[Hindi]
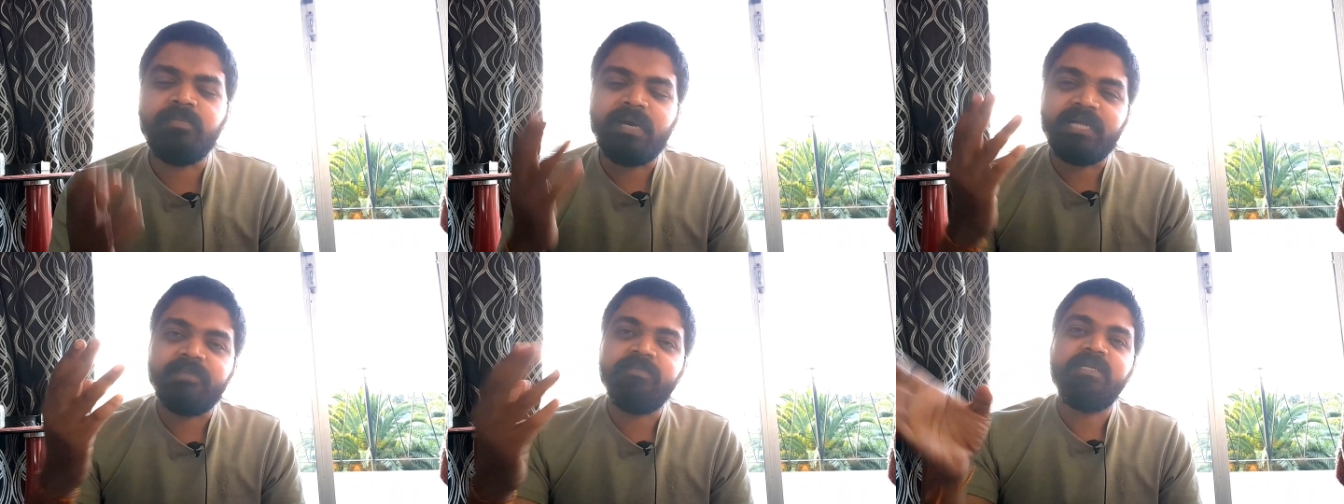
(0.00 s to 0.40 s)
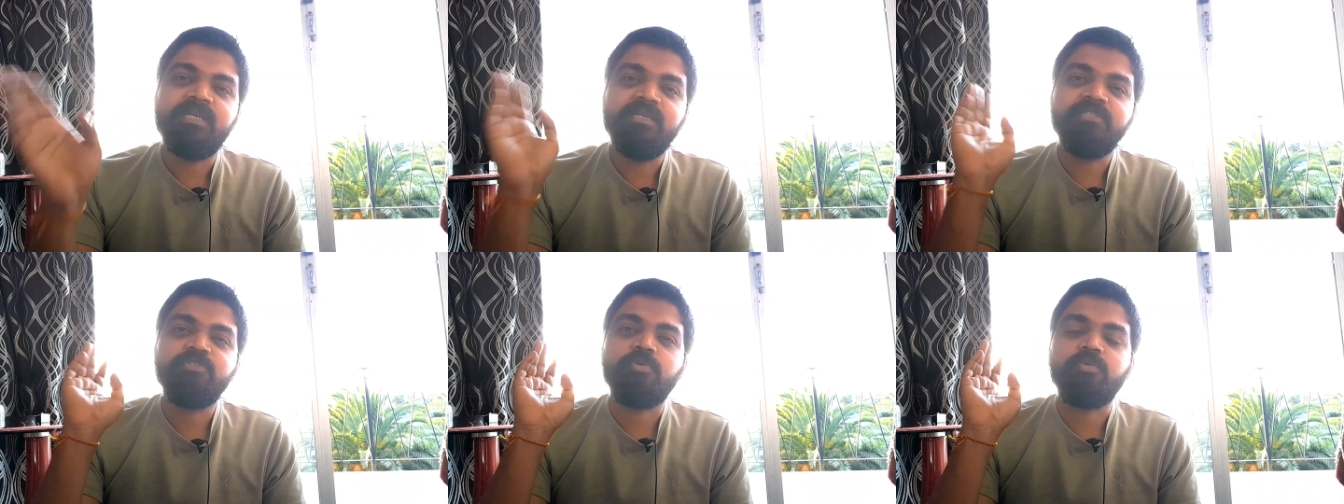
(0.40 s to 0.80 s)
बाद में
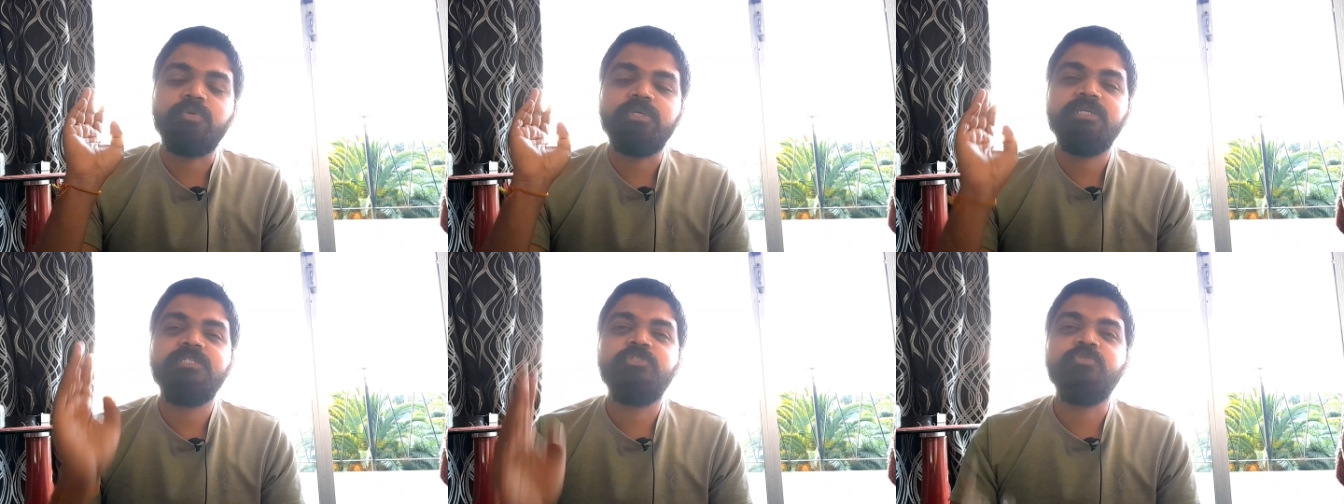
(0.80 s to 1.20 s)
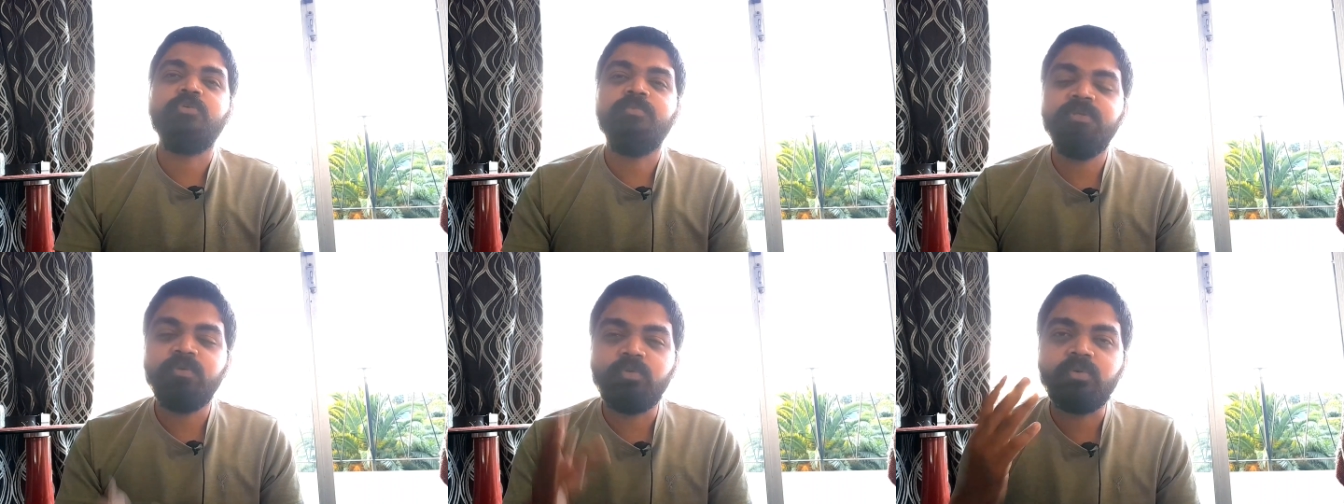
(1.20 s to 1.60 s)
रिलीज़ होगी जो
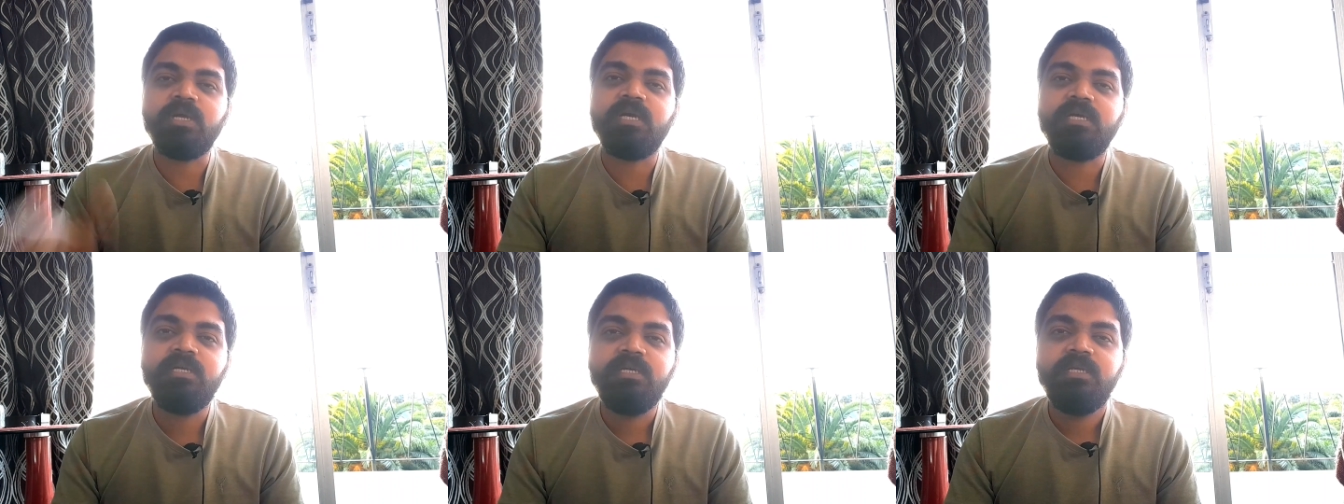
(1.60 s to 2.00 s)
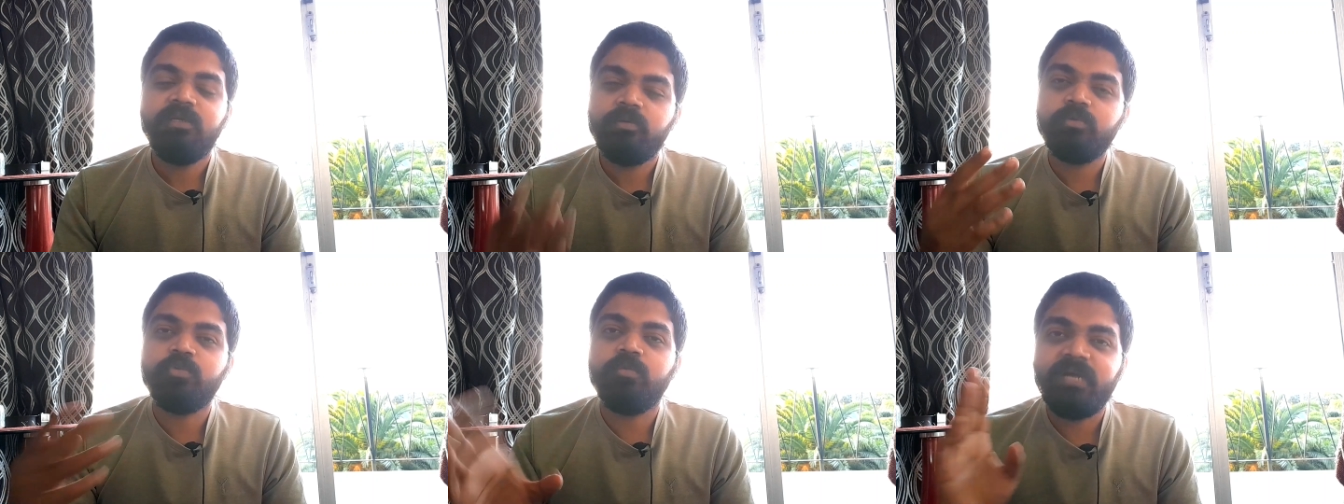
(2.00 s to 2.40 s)
भी होगा
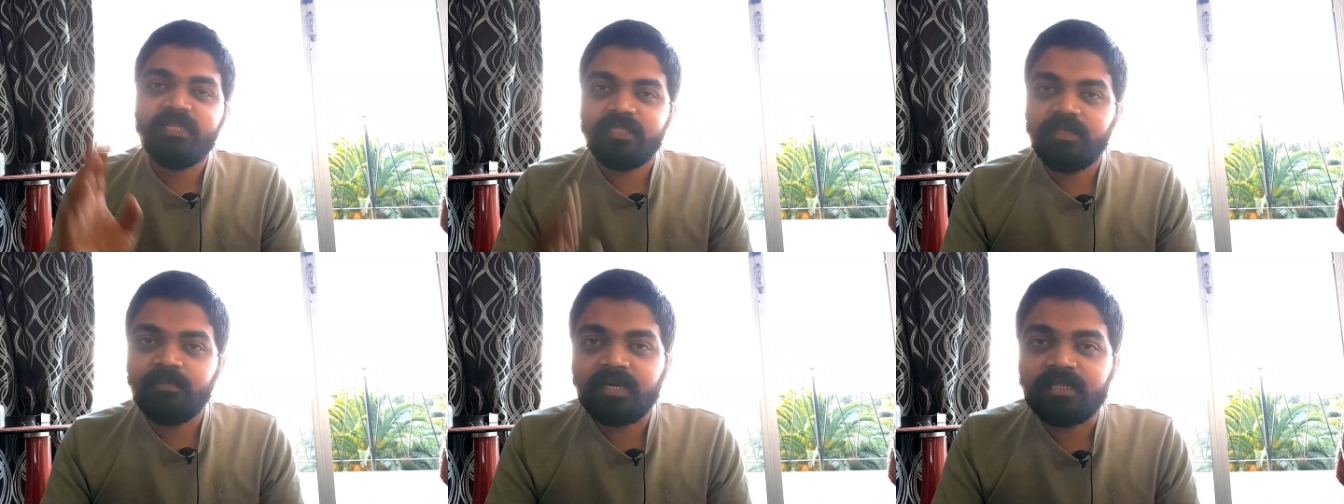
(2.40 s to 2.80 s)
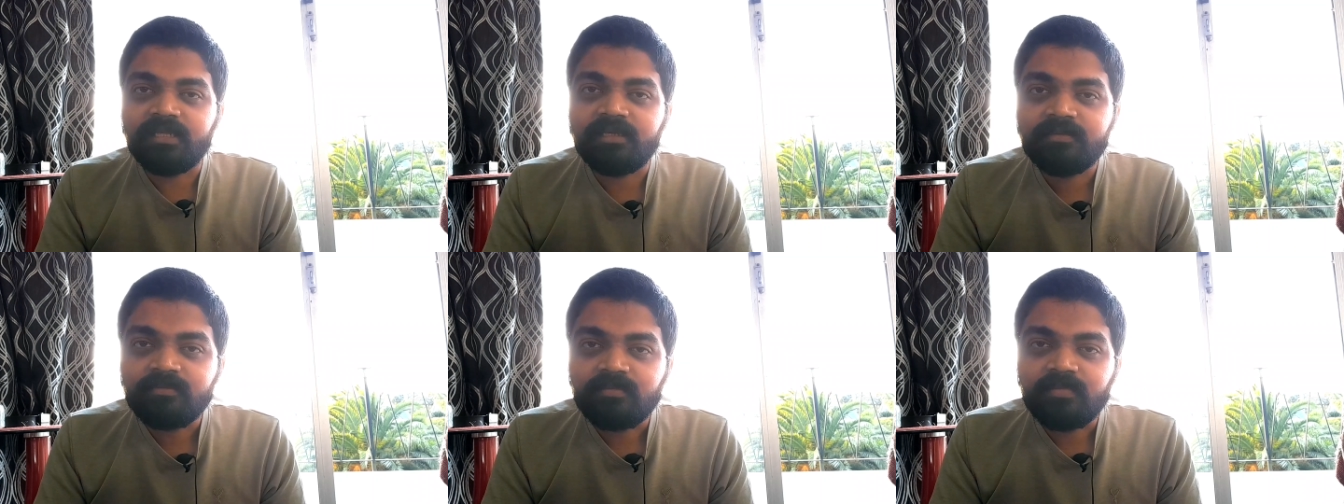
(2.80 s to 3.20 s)
वो तो बात की बात है